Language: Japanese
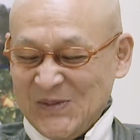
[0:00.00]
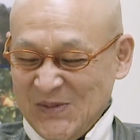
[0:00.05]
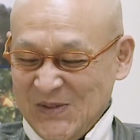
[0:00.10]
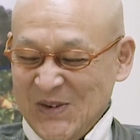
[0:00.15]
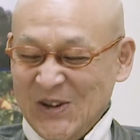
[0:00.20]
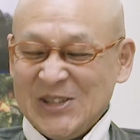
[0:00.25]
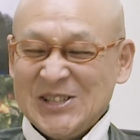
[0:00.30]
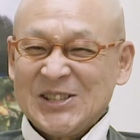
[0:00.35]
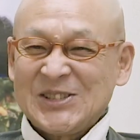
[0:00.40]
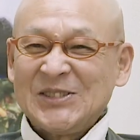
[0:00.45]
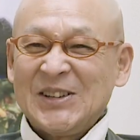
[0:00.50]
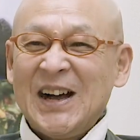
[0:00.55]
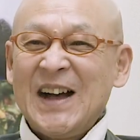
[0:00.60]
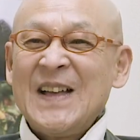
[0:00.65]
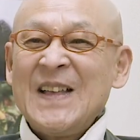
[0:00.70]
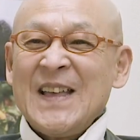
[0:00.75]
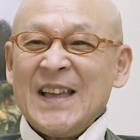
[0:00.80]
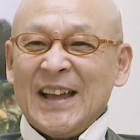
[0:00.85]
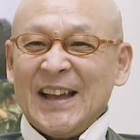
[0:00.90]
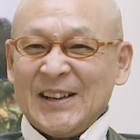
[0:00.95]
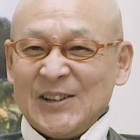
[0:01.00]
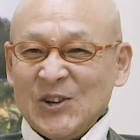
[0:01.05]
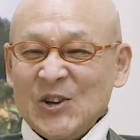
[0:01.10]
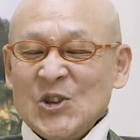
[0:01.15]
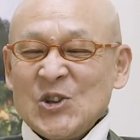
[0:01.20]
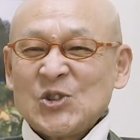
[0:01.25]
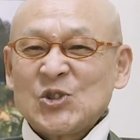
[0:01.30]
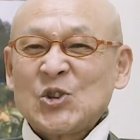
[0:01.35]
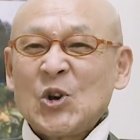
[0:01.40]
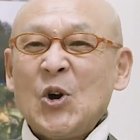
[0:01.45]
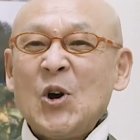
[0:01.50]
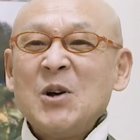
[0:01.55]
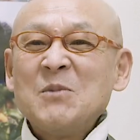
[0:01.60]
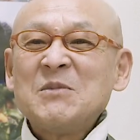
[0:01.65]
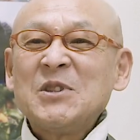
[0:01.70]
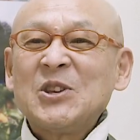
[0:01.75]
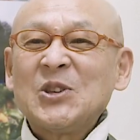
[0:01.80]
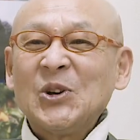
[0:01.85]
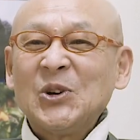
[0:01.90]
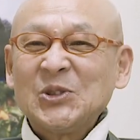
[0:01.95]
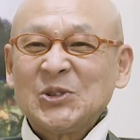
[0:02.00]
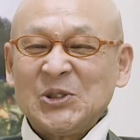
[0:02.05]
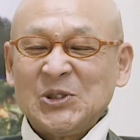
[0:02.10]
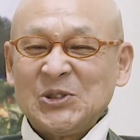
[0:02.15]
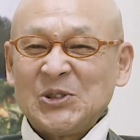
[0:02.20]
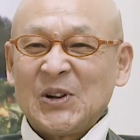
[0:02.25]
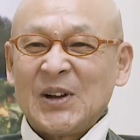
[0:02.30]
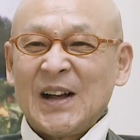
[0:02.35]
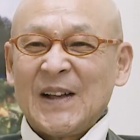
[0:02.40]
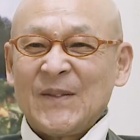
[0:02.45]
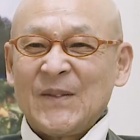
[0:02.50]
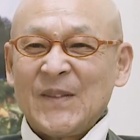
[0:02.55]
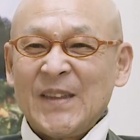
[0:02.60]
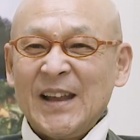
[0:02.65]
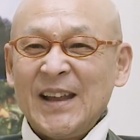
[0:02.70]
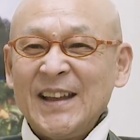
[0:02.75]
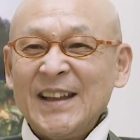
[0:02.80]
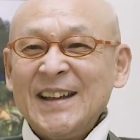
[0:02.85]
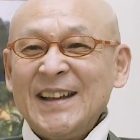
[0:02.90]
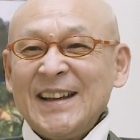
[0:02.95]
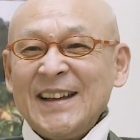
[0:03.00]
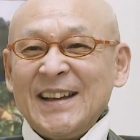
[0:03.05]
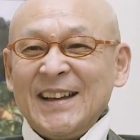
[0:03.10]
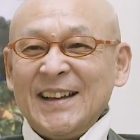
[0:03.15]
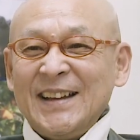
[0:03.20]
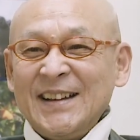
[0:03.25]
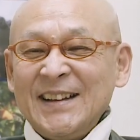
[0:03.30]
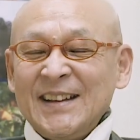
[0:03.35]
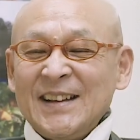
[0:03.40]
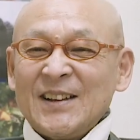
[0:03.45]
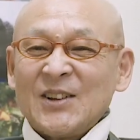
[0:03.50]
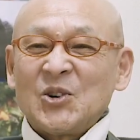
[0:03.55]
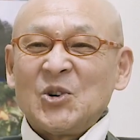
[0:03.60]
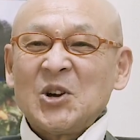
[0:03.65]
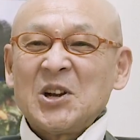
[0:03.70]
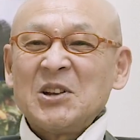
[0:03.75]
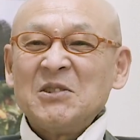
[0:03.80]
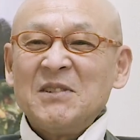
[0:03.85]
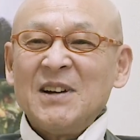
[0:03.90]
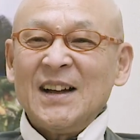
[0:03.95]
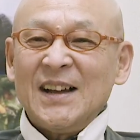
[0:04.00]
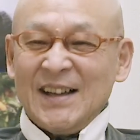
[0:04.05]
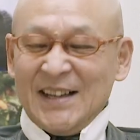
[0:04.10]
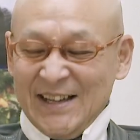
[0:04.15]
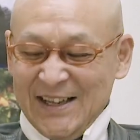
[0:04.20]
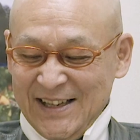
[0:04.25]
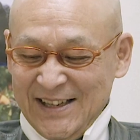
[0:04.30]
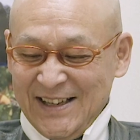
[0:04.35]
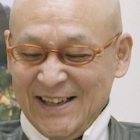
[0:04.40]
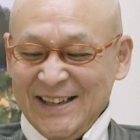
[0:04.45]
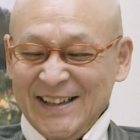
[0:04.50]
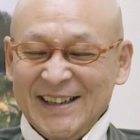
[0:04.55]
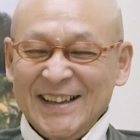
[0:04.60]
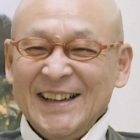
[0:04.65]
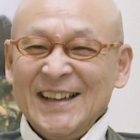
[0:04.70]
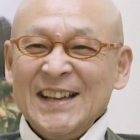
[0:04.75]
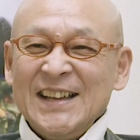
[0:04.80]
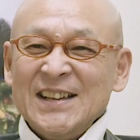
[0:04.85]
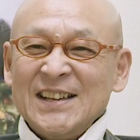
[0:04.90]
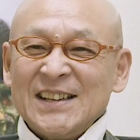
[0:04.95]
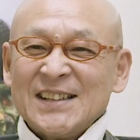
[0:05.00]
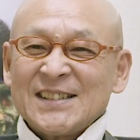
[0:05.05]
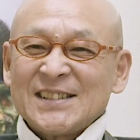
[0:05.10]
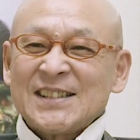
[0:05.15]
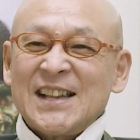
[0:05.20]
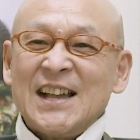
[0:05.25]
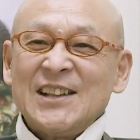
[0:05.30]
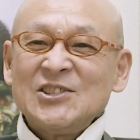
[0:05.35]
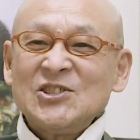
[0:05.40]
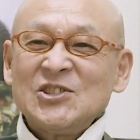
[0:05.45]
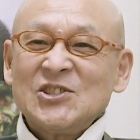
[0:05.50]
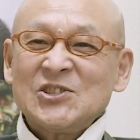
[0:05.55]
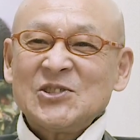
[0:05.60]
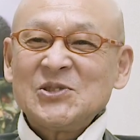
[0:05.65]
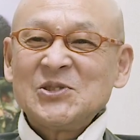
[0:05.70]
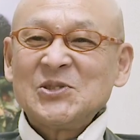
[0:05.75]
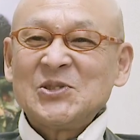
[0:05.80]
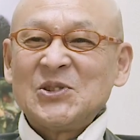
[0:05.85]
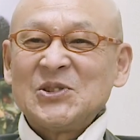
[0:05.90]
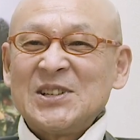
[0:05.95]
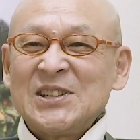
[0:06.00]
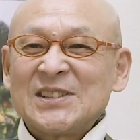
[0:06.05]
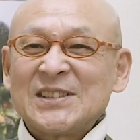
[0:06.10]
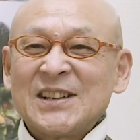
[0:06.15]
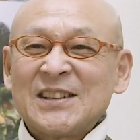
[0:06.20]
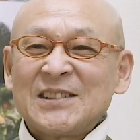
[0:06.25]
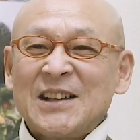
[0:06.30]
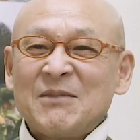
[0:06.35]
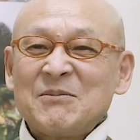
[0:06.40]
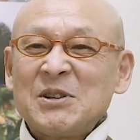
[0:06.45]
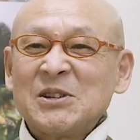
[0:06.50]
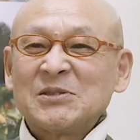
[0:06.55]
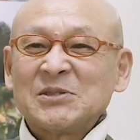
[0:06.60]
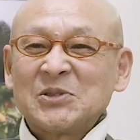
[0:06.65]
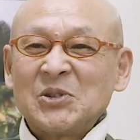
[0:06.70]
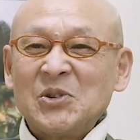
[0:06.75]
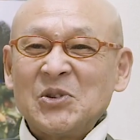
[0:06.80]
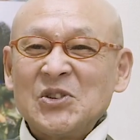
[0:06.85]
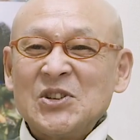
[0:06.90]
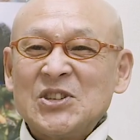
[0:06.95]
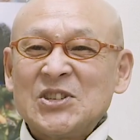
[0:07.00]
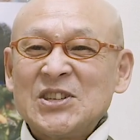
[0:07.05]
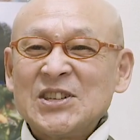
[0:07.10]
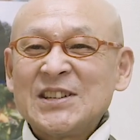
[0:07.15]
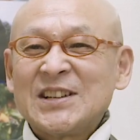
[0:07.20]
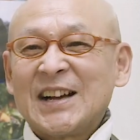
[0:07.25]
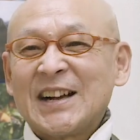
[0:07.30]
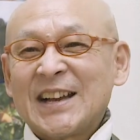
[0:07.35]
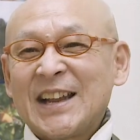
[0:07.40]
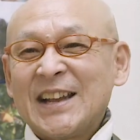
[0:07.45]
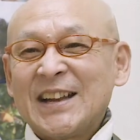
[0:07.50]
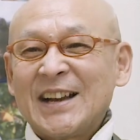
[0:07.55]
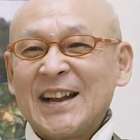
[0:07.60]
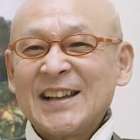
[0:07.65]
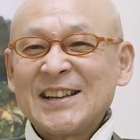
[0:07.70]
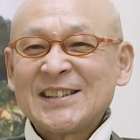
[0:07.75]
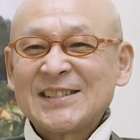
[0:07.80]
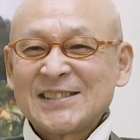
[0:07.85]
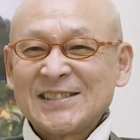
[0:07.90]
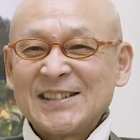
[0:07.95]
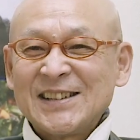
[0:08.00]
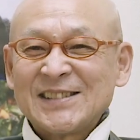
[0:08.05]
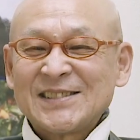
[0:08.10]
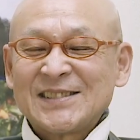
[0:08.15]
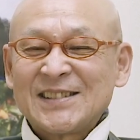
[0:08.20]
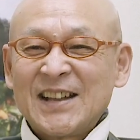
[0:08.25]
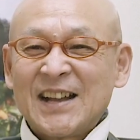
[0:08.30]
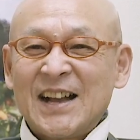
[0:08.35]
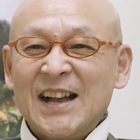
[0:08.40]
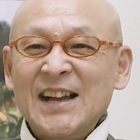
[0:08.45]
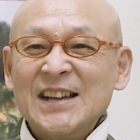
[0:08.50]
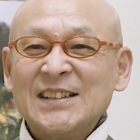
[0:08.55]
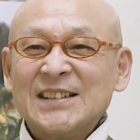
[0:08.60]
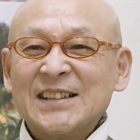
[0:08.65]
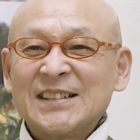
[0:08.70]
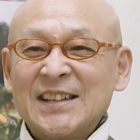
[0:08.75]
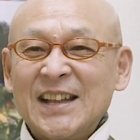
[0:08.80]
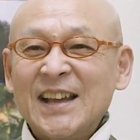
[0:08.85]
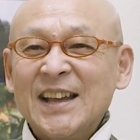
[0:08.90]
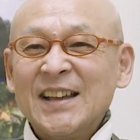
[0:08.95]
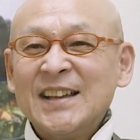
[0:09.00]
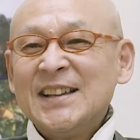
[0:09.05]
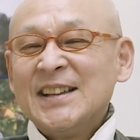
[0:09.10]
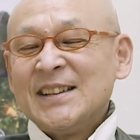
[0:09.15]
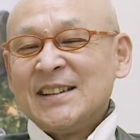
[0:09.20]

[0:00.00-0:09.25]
もしくはあの賞味表というのがあってこれは30度にして食べると美味しいカレーライスですって書いてて